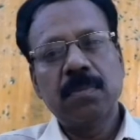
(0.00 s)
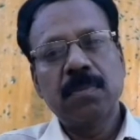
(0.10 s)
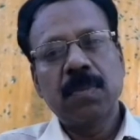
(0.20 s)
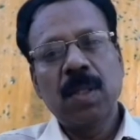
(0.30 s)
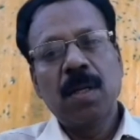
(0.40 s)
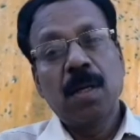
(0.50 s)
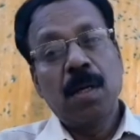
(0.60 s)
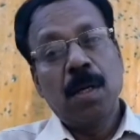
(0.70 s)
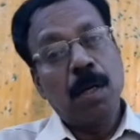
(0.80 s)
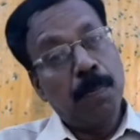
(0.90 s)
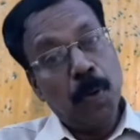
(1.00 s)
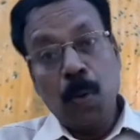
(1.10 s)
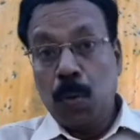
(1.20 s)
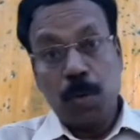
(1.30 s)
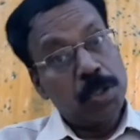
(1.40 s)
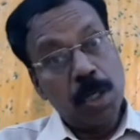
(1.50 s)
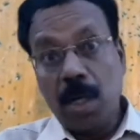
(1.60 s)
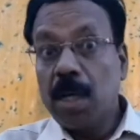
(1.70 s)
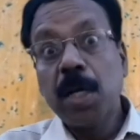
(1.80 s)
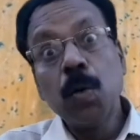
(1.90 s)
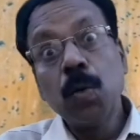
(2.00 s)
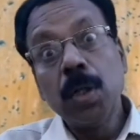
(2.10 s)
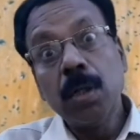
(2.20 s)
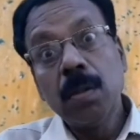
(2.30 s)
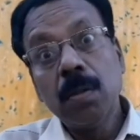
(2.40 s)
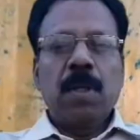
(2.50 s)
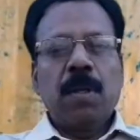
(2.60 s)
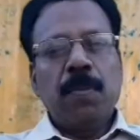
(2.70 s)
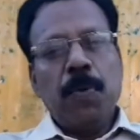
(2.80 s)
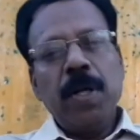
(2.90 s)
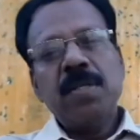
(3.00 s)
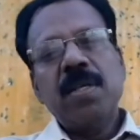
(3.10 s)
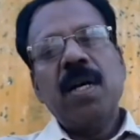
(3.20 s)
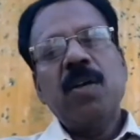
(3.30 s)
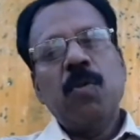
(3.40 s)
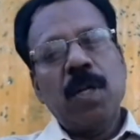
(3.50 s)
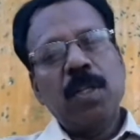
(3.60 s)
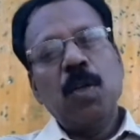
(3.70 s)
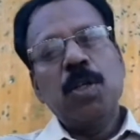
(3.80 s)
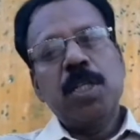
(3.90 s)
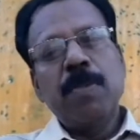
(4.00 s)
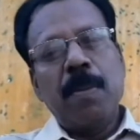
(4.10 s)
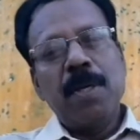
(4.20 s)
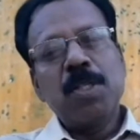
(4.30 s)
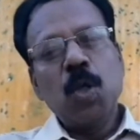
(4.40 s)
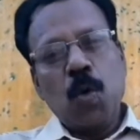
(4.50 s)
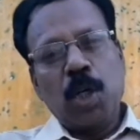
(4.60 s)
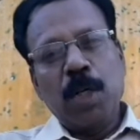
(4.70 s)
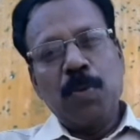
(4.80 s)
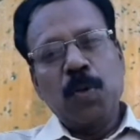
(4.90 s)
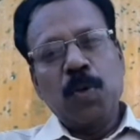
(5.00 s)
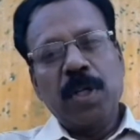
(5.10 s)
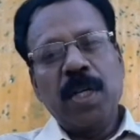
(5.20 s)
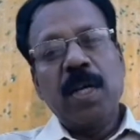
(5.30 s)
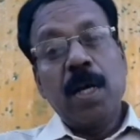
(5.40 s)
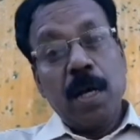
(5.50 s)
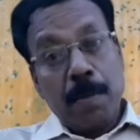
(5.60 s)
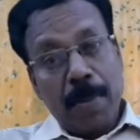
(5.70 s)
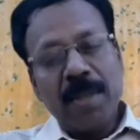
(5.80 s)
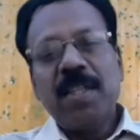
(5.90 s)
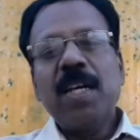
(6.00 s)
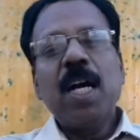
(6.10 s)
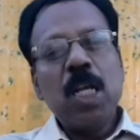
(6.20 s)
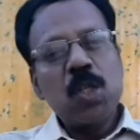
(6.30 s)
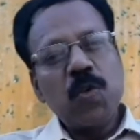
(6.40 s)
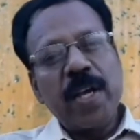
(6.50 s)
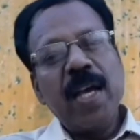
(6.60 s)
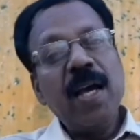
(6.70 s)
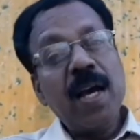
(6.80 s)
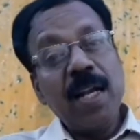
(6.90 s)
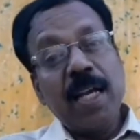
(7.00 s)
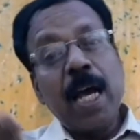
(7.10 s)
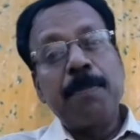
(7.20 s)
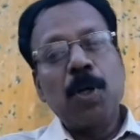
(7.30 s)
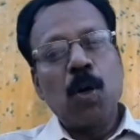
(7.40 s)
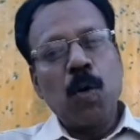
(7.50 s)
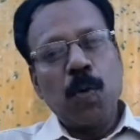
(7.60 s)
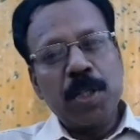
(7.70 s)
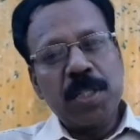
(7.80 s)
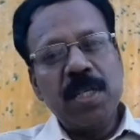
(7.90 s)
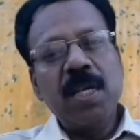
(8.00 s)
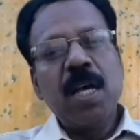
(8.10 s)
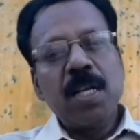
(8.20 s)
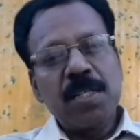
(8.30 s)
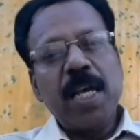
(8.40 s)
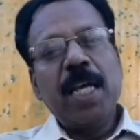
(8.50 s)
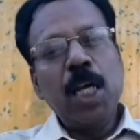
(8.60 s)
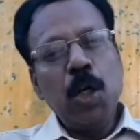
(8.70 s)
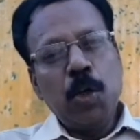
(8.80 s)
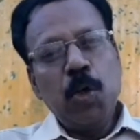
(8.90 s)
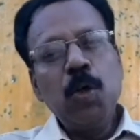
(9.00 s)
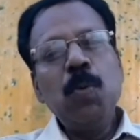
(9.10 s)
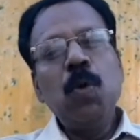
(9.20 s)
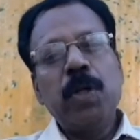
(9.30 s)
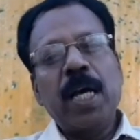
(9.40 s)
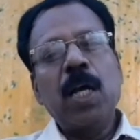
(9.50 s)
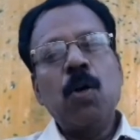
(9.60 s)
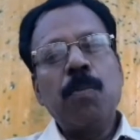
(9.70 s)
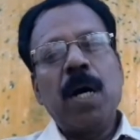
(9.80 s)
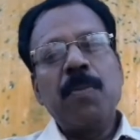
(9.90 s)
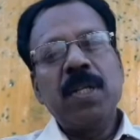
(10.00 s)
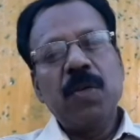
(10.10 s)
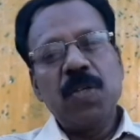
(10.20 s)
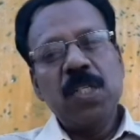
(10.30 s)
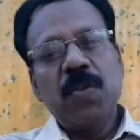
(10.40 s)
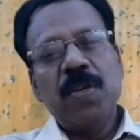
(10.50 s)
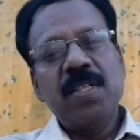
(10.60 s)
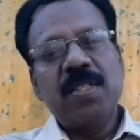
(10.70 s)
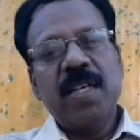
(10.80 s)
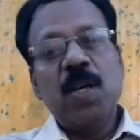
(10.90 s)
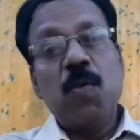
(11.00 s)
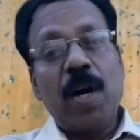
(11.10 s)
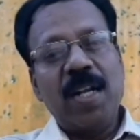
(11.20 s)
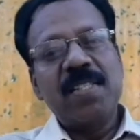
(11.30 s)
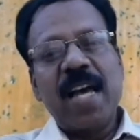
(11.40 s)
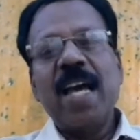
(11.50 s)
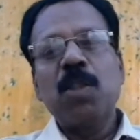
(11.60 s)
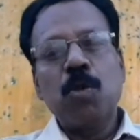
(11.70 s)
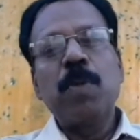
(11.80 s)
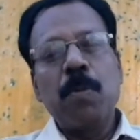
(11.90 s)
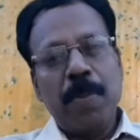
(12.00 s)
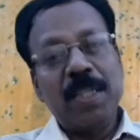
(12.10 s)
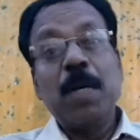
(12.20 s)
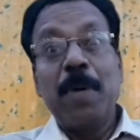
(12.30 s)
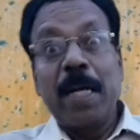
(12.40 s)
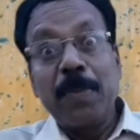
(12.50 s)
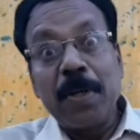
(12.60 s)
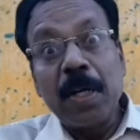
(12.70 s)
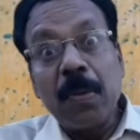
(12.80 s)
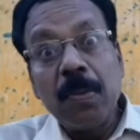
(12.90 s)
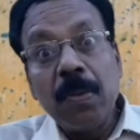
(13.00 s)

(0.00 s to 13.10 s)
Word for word: సార్ అబ్బో చాలానే ఉంది పోయినసారి వరదలు వచ్చి మా బస్తీ కొట్టుకపోతుంటే మంత్రి గారే స్వయంగా హెలికాప్టర్లో వచ్చి సైకిల్ ట్యూబ్లు టైర్లు మా మీద విసిరి వేస్తే వాటి సహాయంతో మేము బతికి బయటపడ్డాం